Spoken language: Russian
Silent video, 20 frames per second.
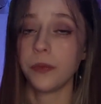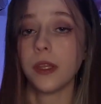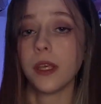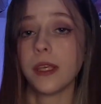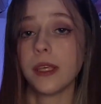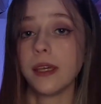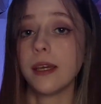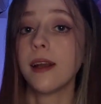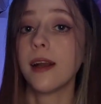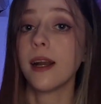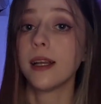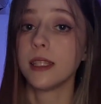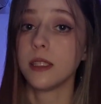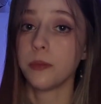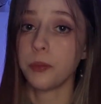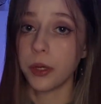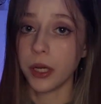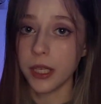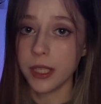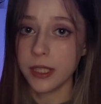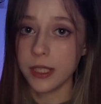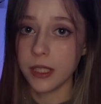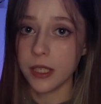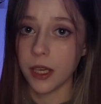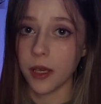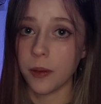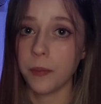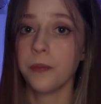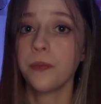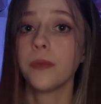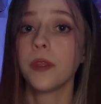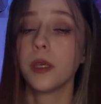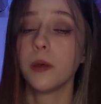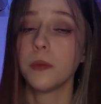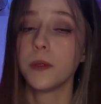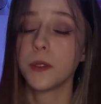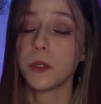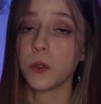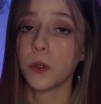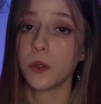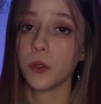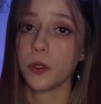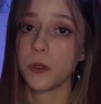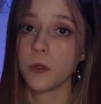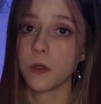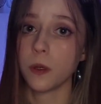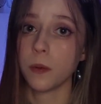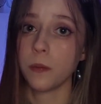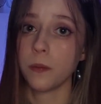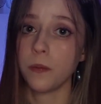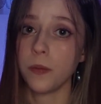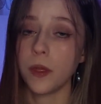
таких как депрессия и бессонница.